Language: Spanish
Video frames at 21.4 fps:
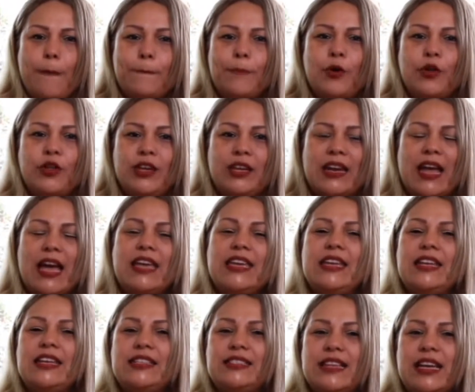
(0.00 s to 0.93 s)
poder
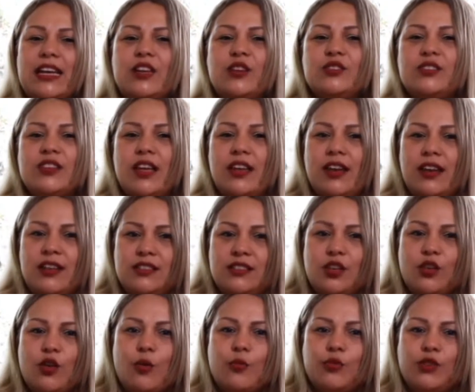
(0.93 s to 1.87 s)
agilizar los canales
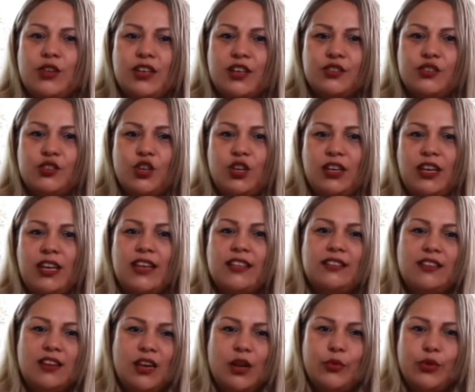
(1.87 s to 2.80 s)
de comunicación
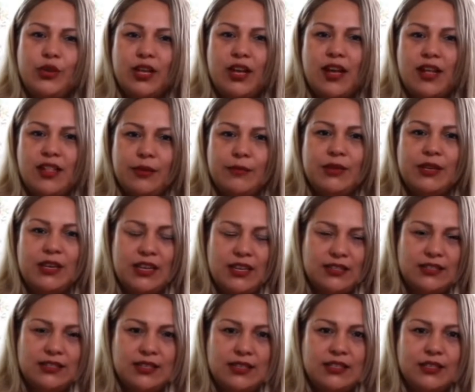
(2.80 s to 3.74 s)
entre la brigada de
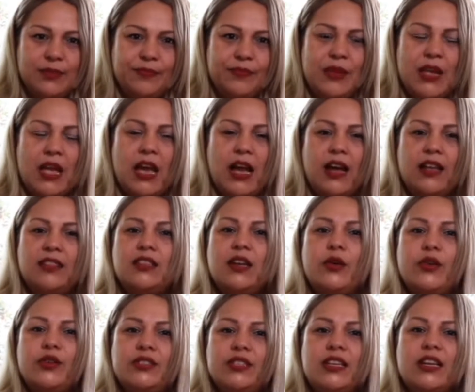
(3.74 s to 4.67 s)
emergencias a
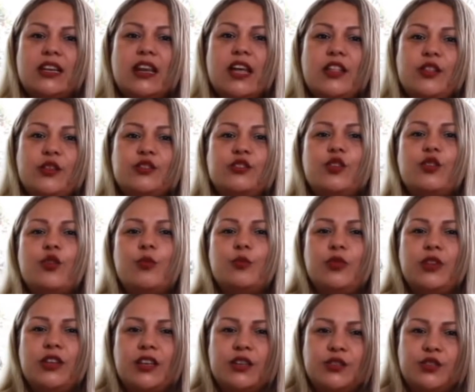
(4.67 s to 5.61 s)
través de radios de
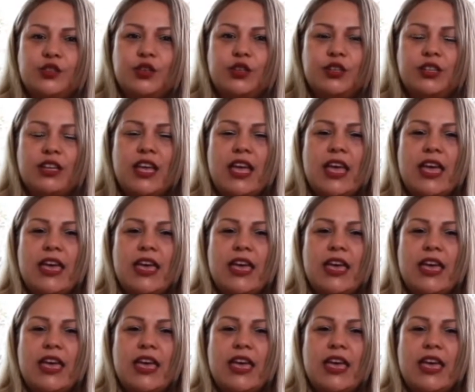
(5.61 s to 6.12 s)
comunicación.